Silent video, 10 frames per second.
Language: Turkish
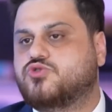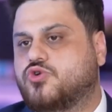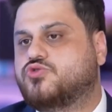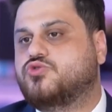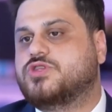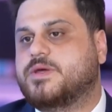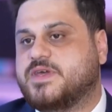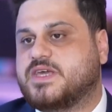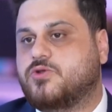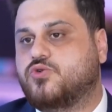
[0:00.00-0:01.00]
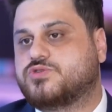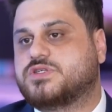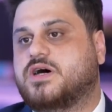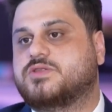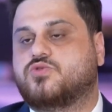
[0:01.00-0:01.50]
Çok gündeme geliyor o
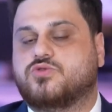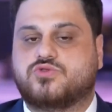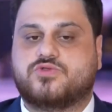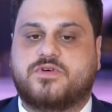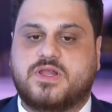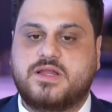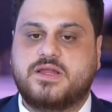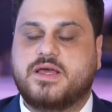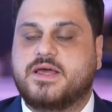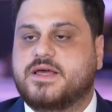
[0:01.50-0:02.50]
saat konusu falan.